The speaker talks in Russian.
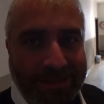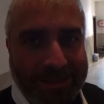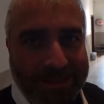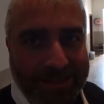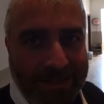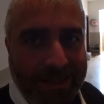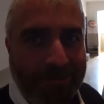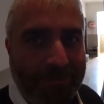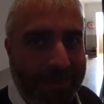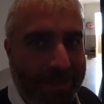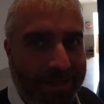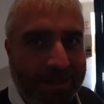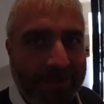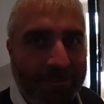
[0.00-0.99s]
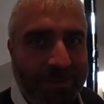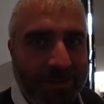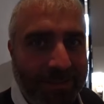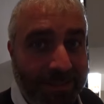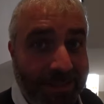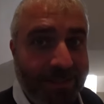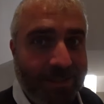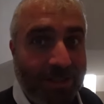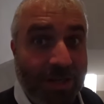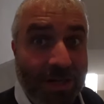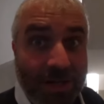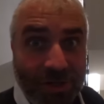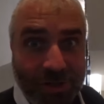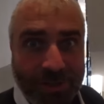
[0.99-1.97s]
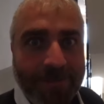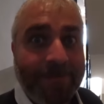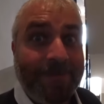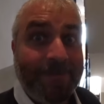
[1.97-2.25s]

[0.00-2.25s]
за пределами их жилища.